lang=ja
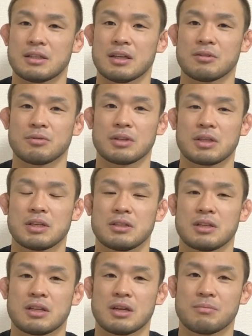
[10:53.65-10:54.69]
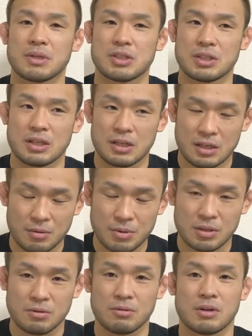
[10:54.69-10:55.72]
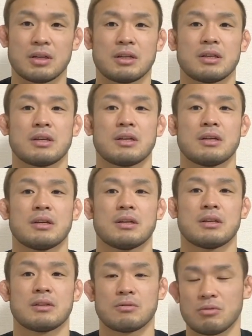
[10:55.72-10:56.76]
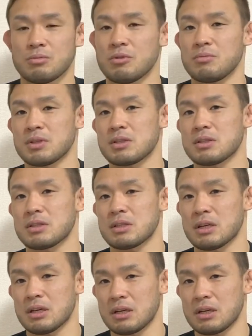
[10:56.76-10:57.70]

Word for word: なので金的はマジでやめた方がいいと思います。